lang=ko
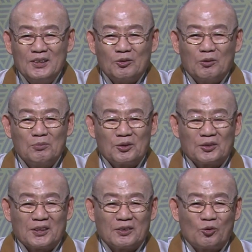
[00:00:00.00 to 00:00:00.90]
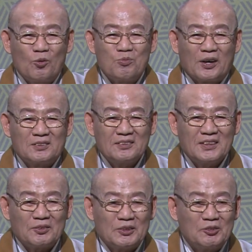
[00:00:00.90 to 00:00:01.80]
원불교적인 공부가
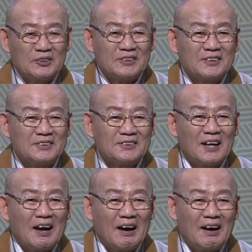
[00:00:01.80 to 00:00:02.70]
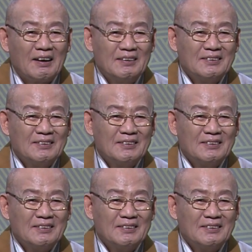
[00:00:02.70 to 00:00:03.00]
뜻대로 이루어지는 것이다.